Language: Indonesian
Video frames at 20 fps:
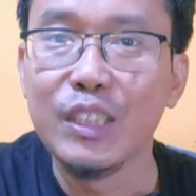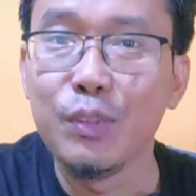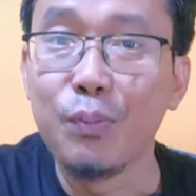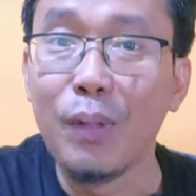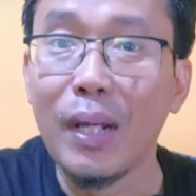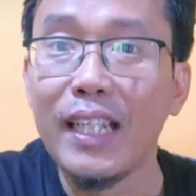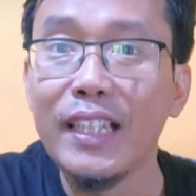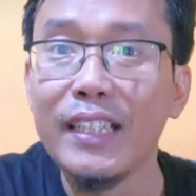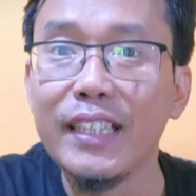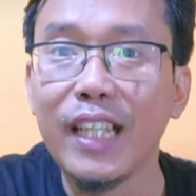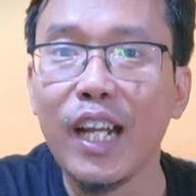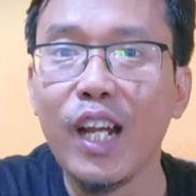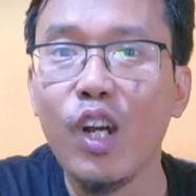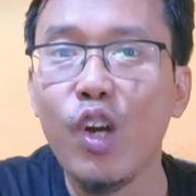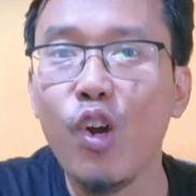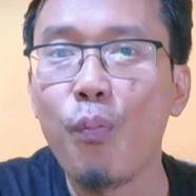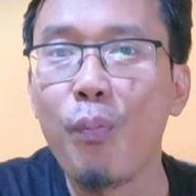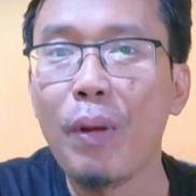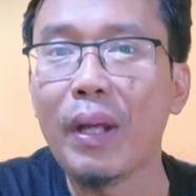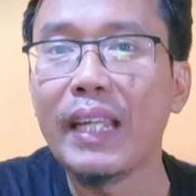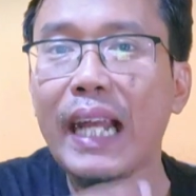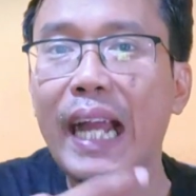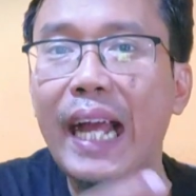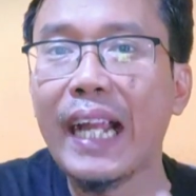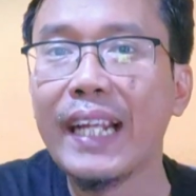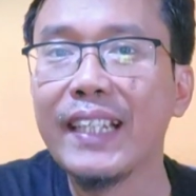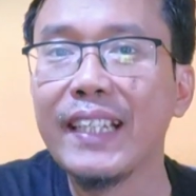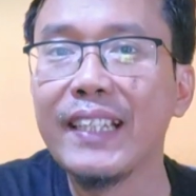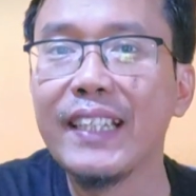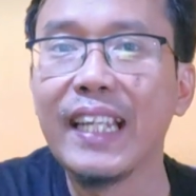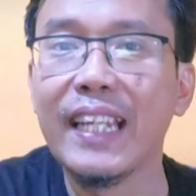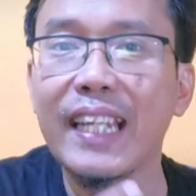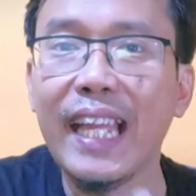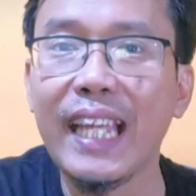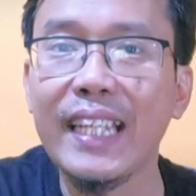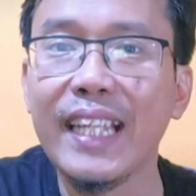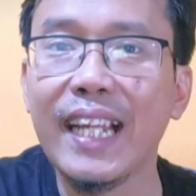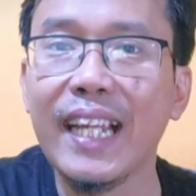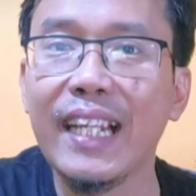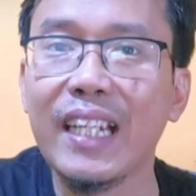Sebaliknya, upah yang adil dan
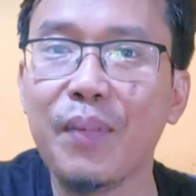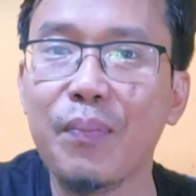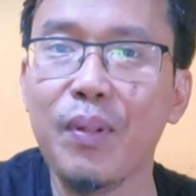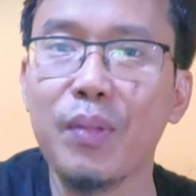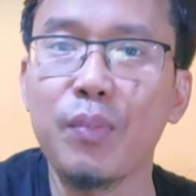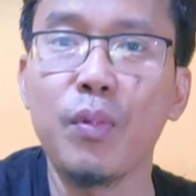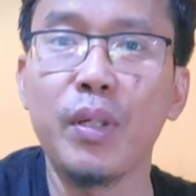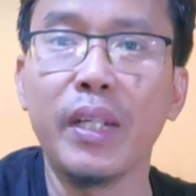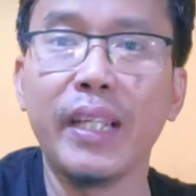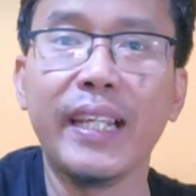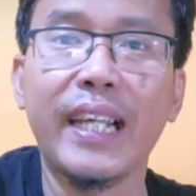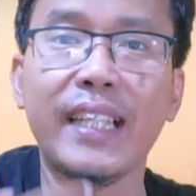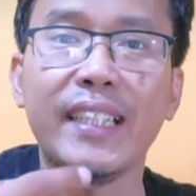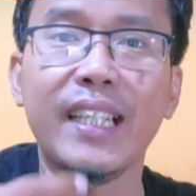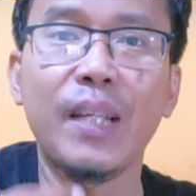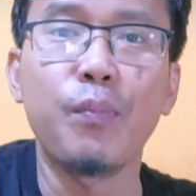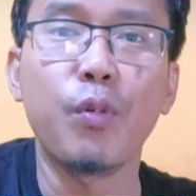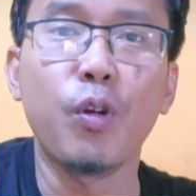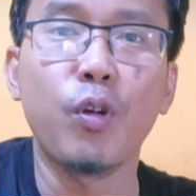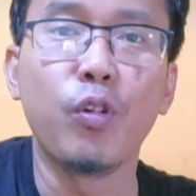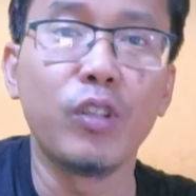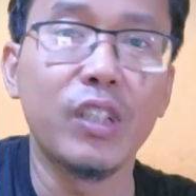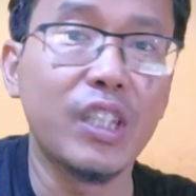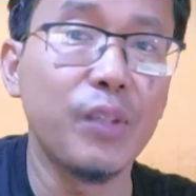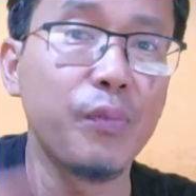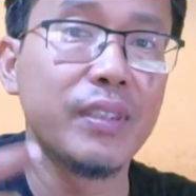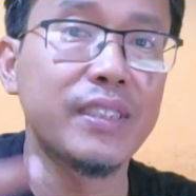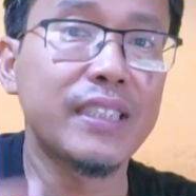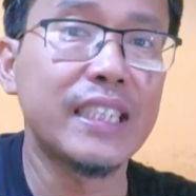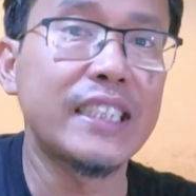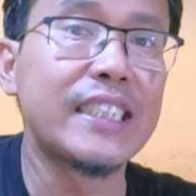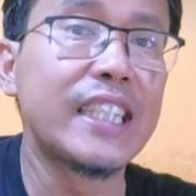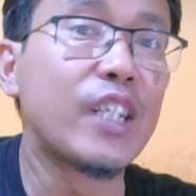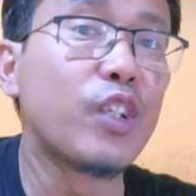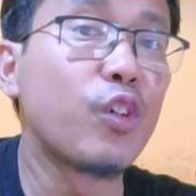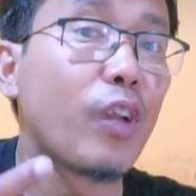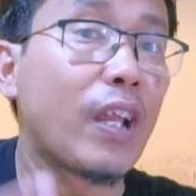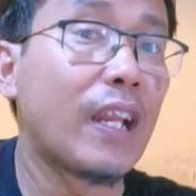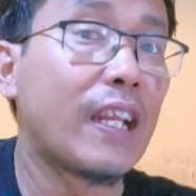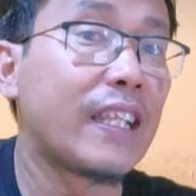layak dapat meningkatkan produktivitas
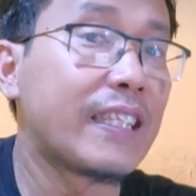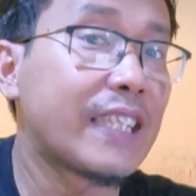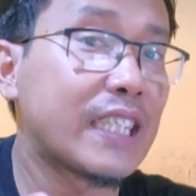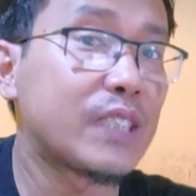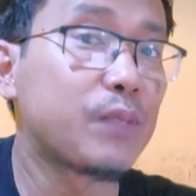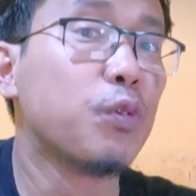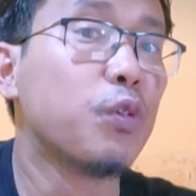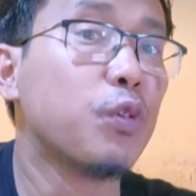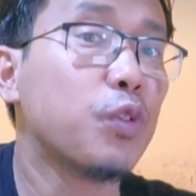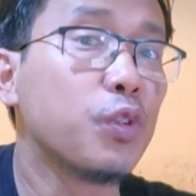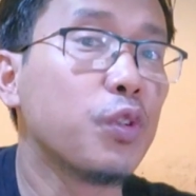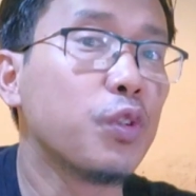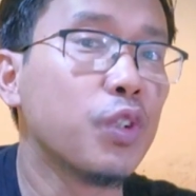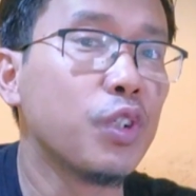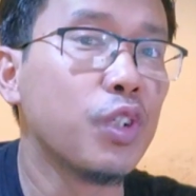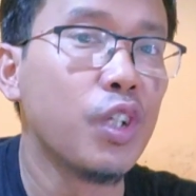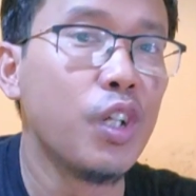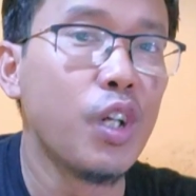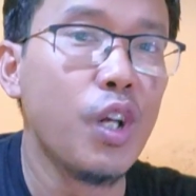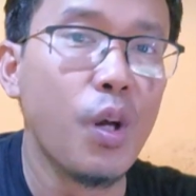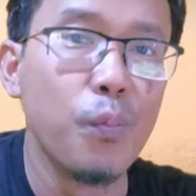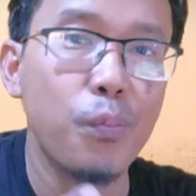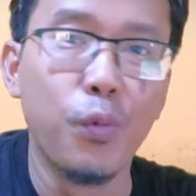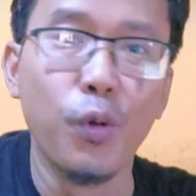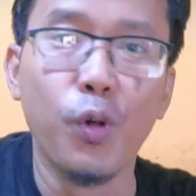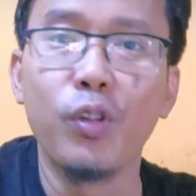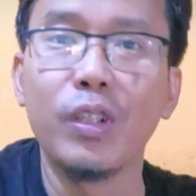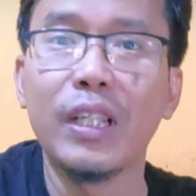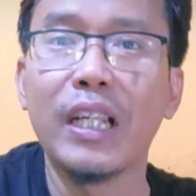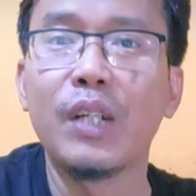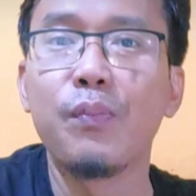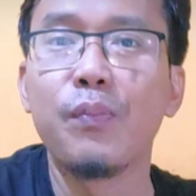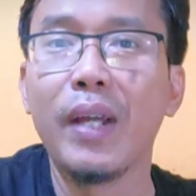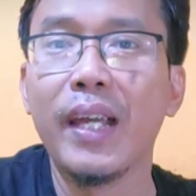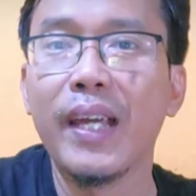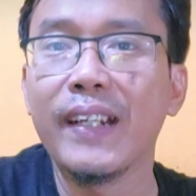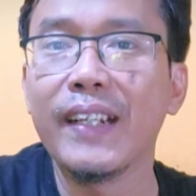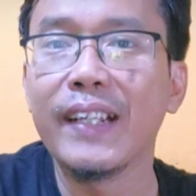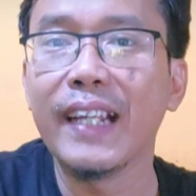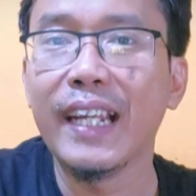dan loyalitas buruh buruh yang
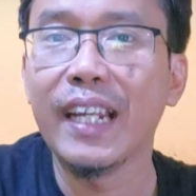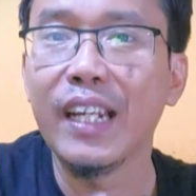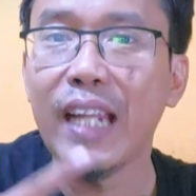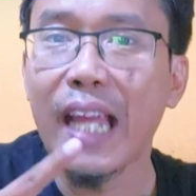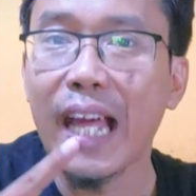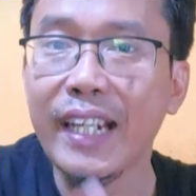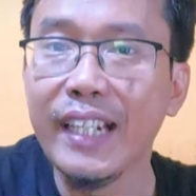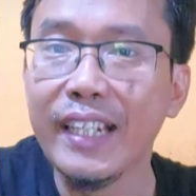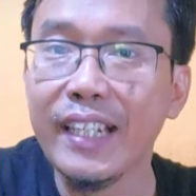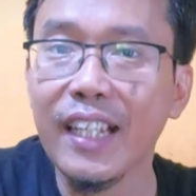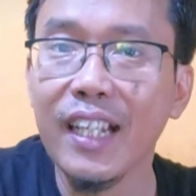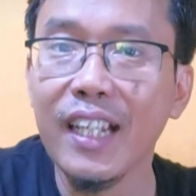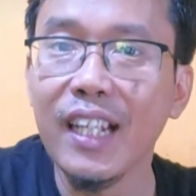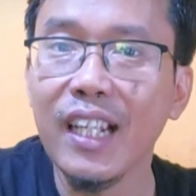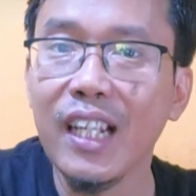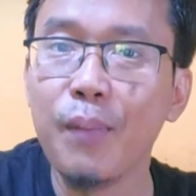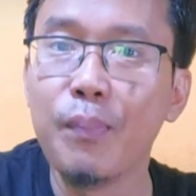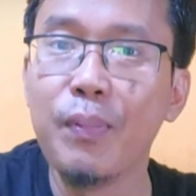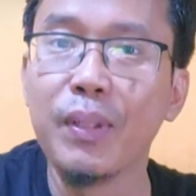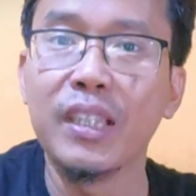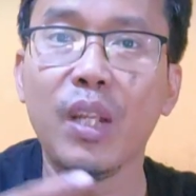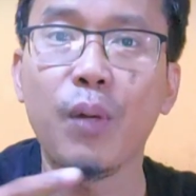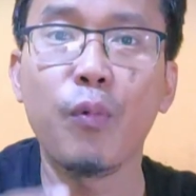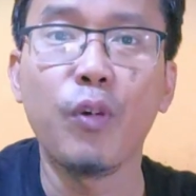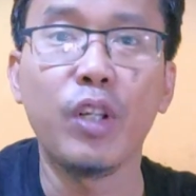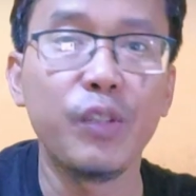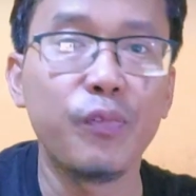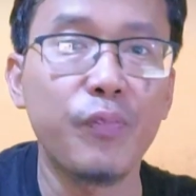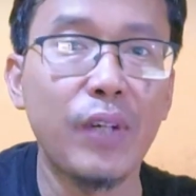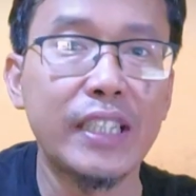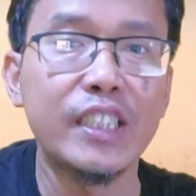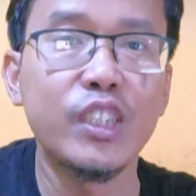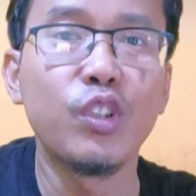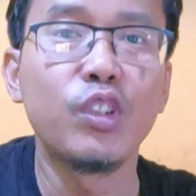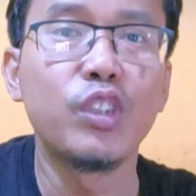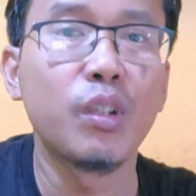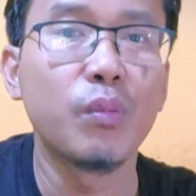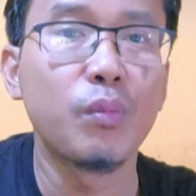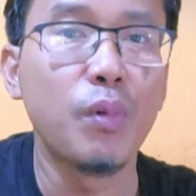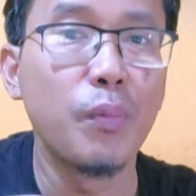dibayar dengan adil lebih
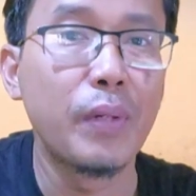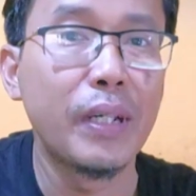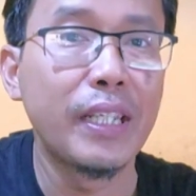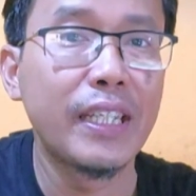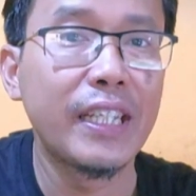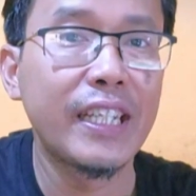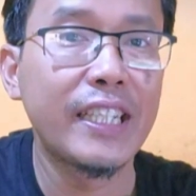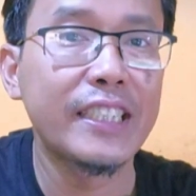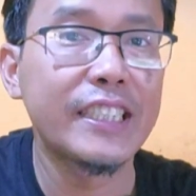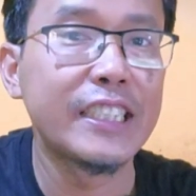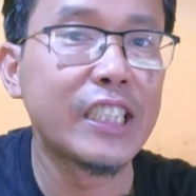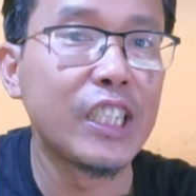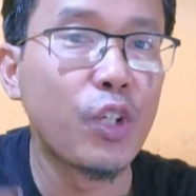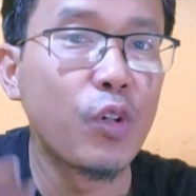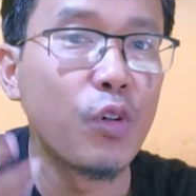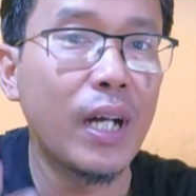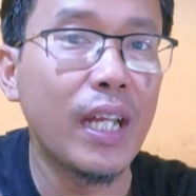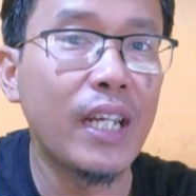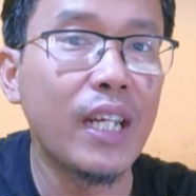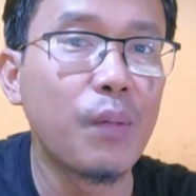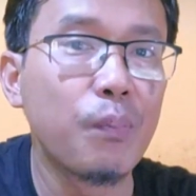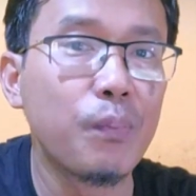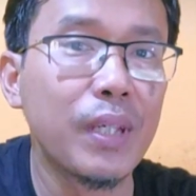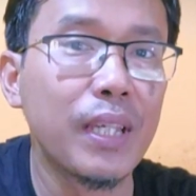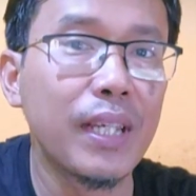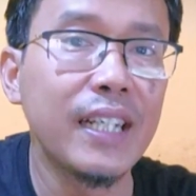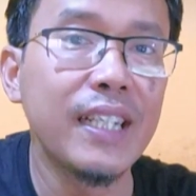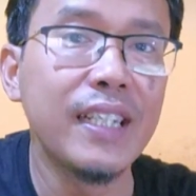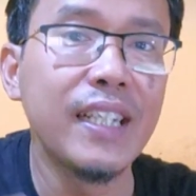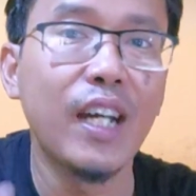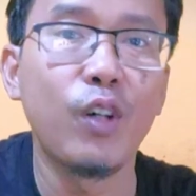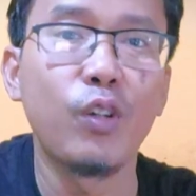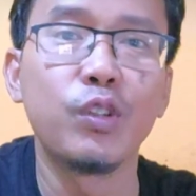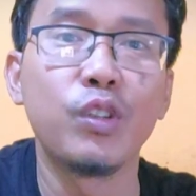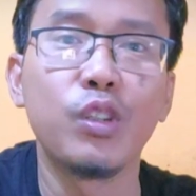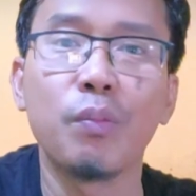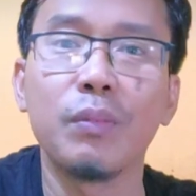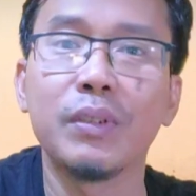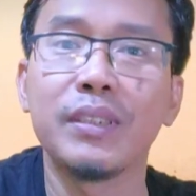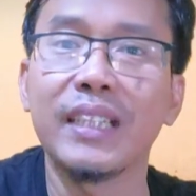termotivasi untuk memiliki kecenderungan lebih rendah
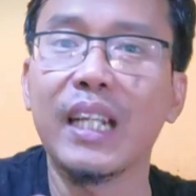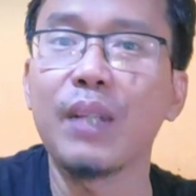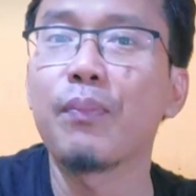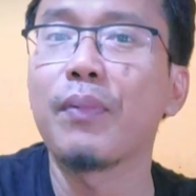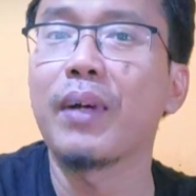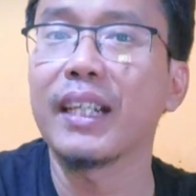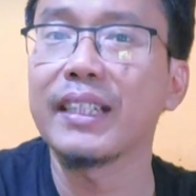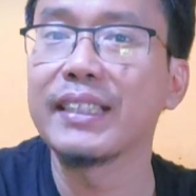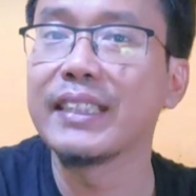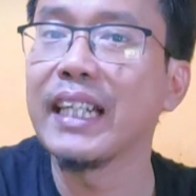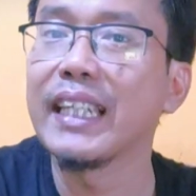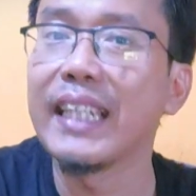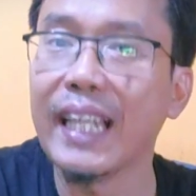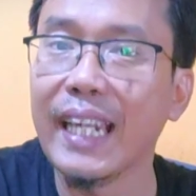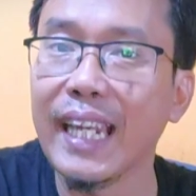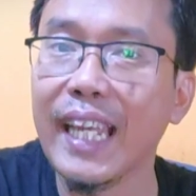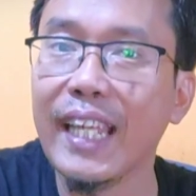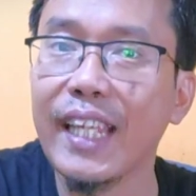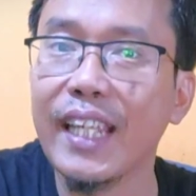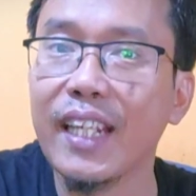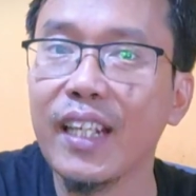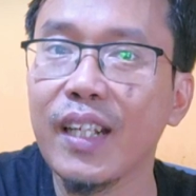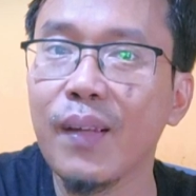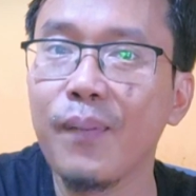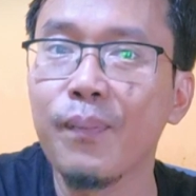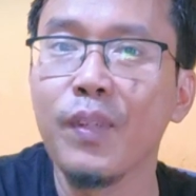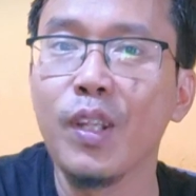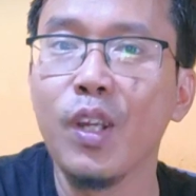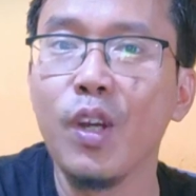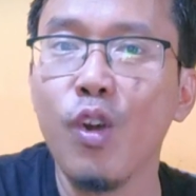untuk mencari pekerjaan yang lain.